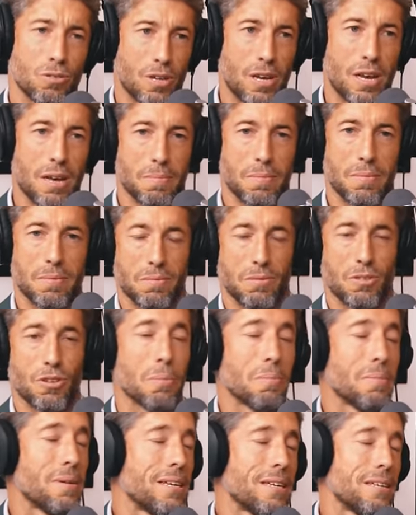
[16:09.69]
O sea,
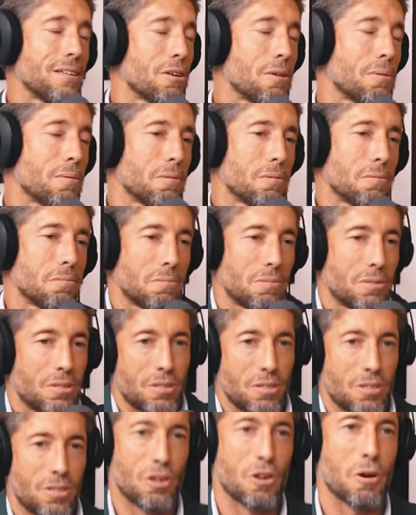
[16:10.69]
no me, no,
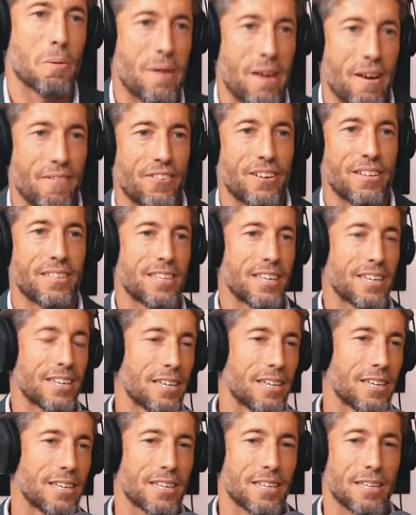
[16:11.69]
no me afecta
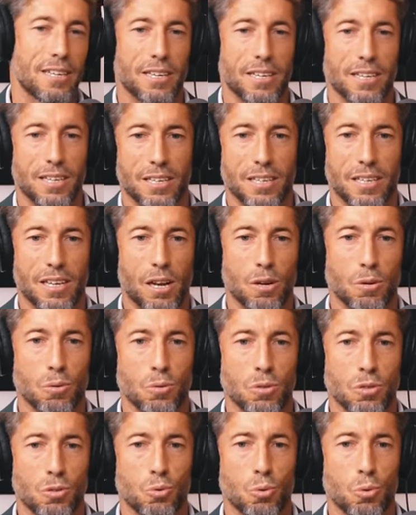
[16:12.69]
que, que
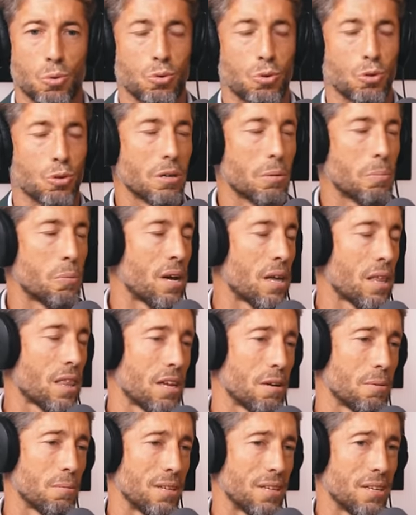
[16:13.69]
algún insulto que puedan
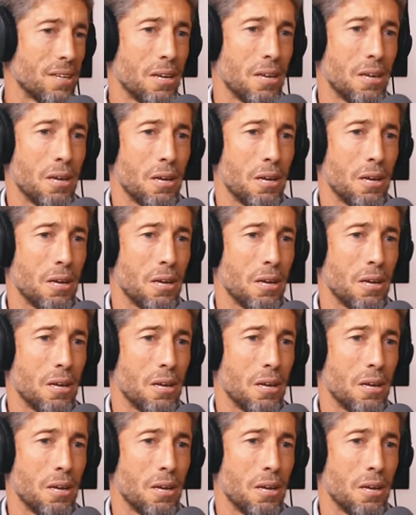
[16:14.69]
hacerme.